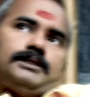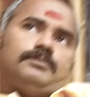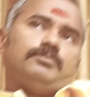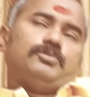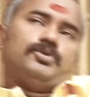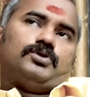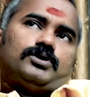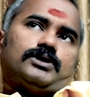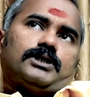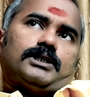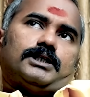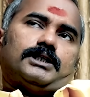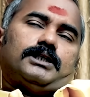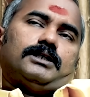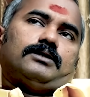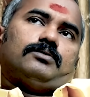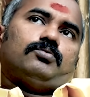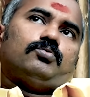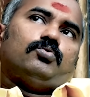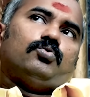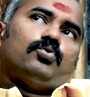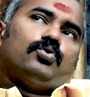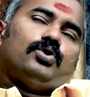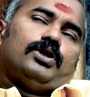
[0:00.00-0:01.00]
திமுக
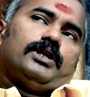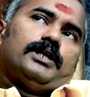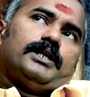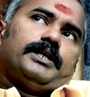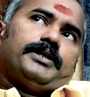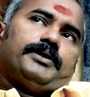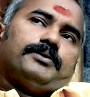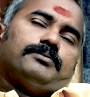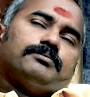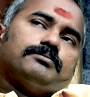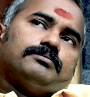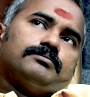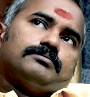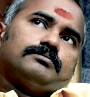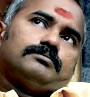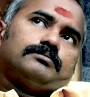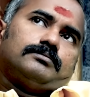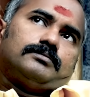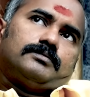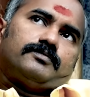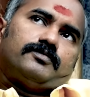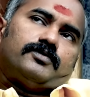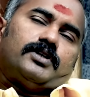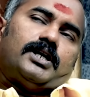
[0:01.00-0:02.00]
ஊழலையும்
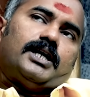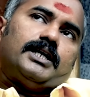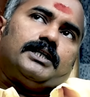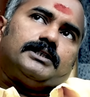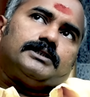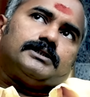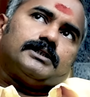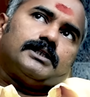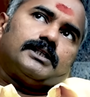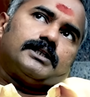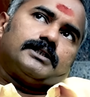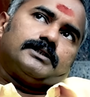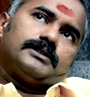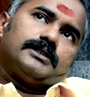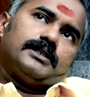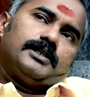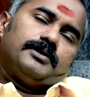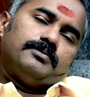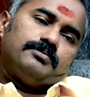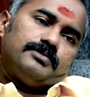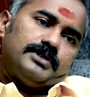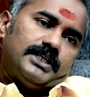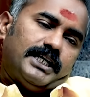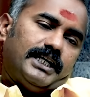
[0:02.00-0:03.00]
வாரிசு
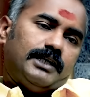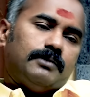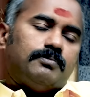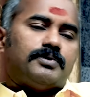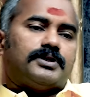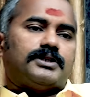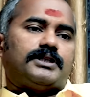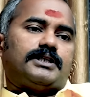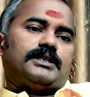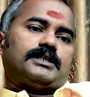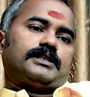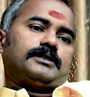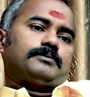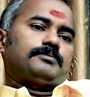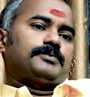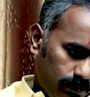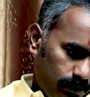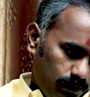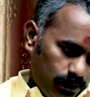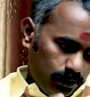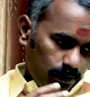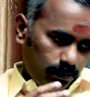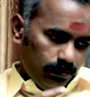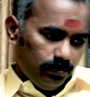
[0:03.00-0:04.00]
அரசியலையும் நியாயப்படுத்தாங்க
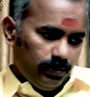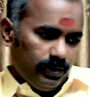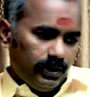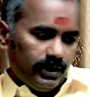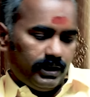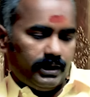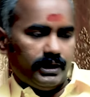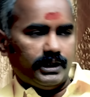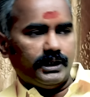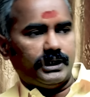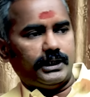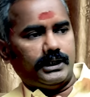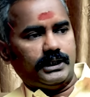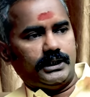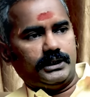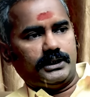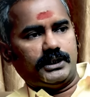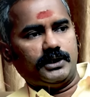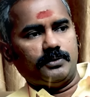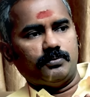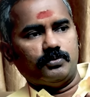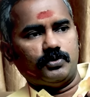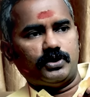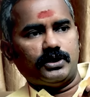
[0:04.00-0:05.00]
முன்பு இருந்த
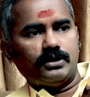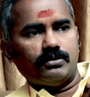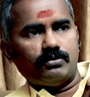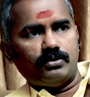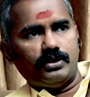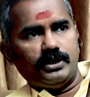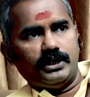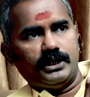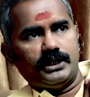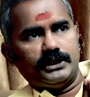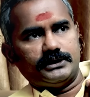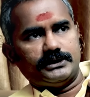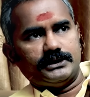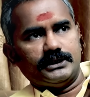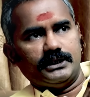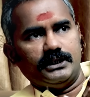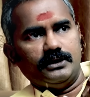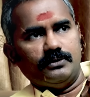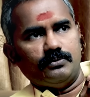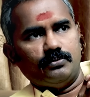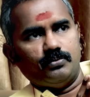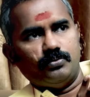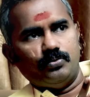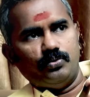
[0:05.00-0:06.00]
திமுகவுடைய
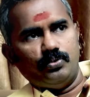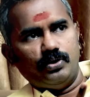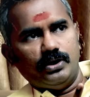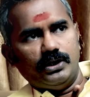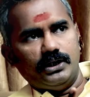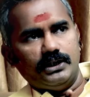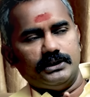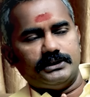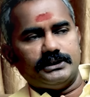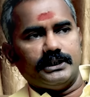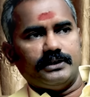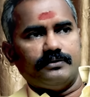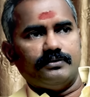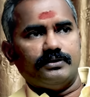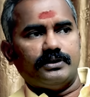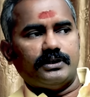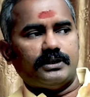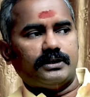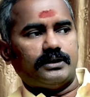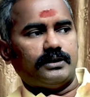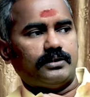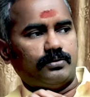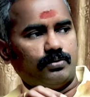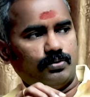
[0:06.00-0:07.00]
ஆட்சியில் ஊழல்
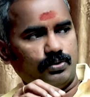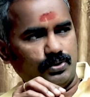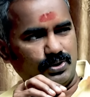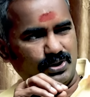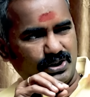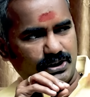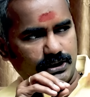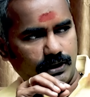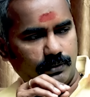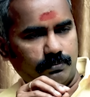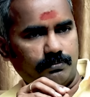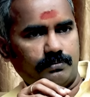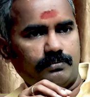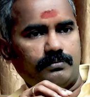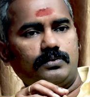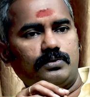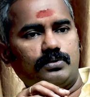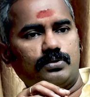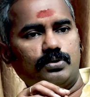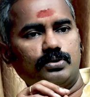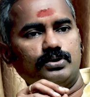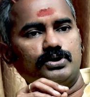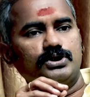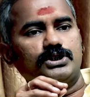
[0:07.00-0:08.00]
செய்வதற்கு கொஞ்சம்
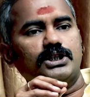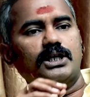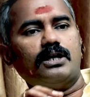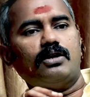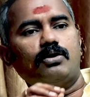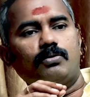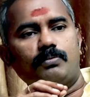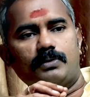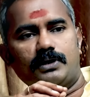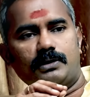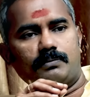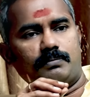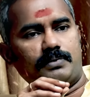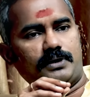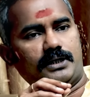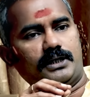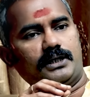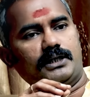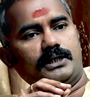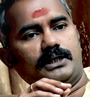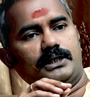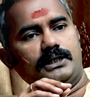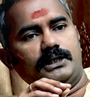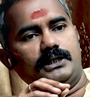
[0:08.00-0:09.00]
கொஞ்சம்
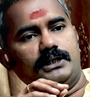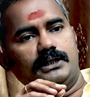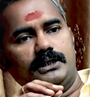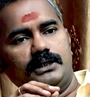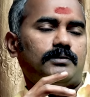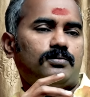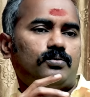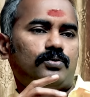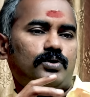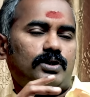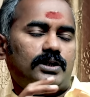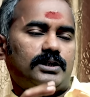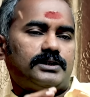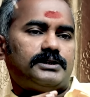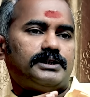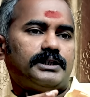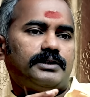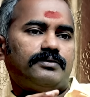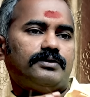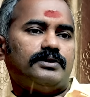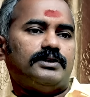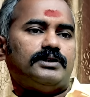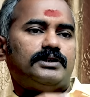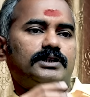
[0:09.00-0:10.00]
அவமானப்பட்டாங்க ஊழல்
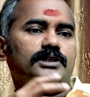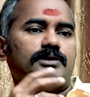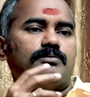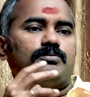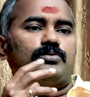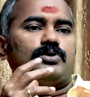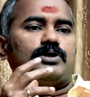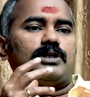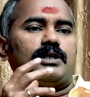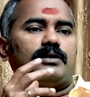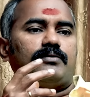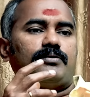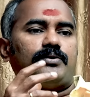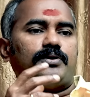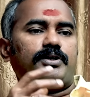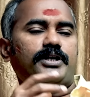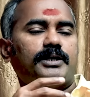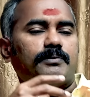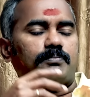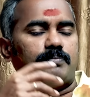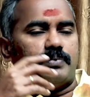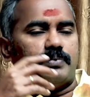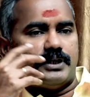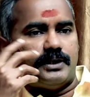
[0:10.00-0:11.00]
செய்வது
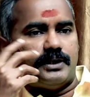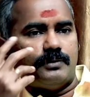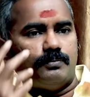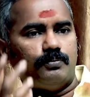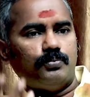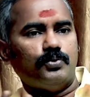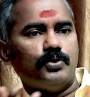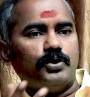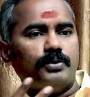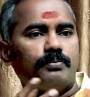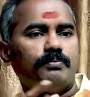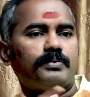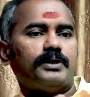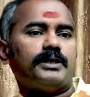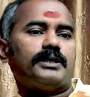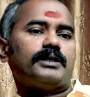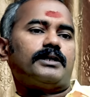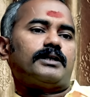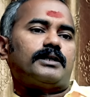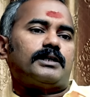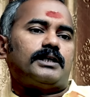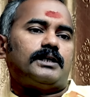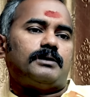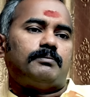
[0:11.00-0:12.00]
திமுகவினுடைய பிறப்புரிமை
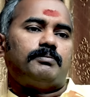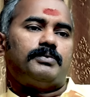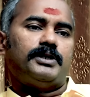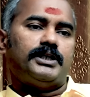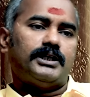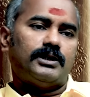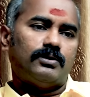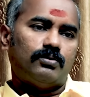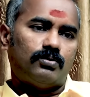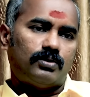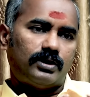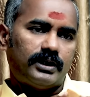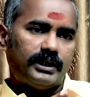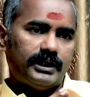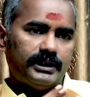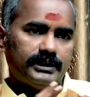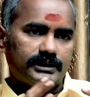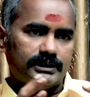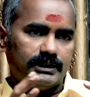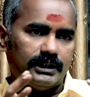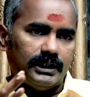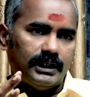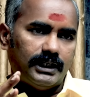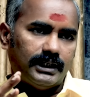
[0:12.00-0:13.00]
அப்படிங்கிற ஒரு
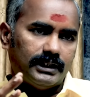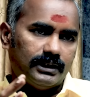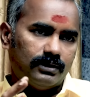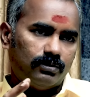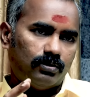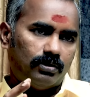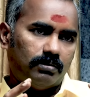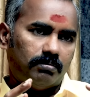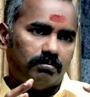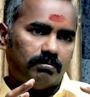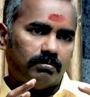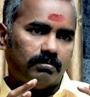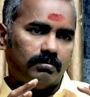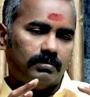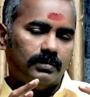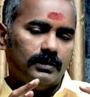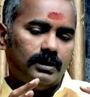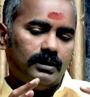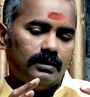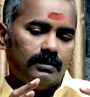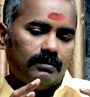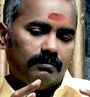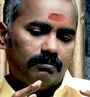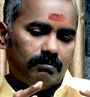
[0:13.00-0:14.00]
ரேஞ்சில் அந்த ஒரு
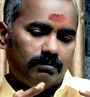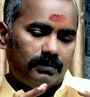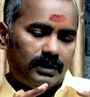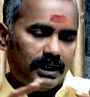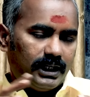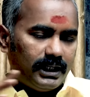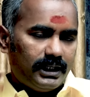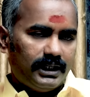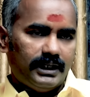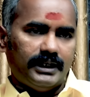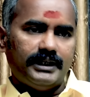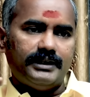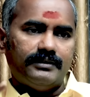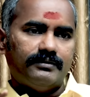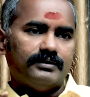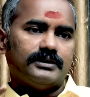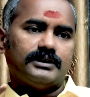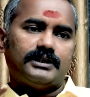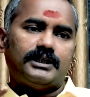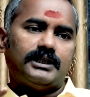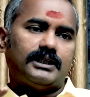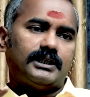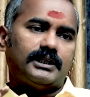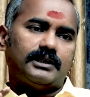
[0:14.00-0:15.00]
மனநிலைக்கு
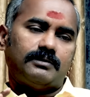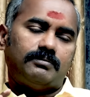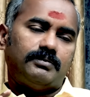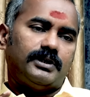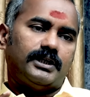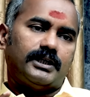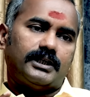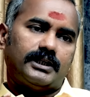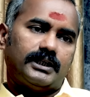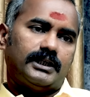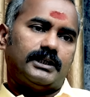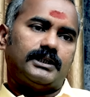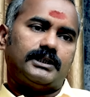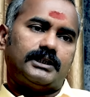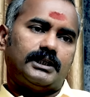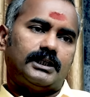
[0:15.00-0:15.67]
வந்துட்டாங்க அப்படிங்கிறத இது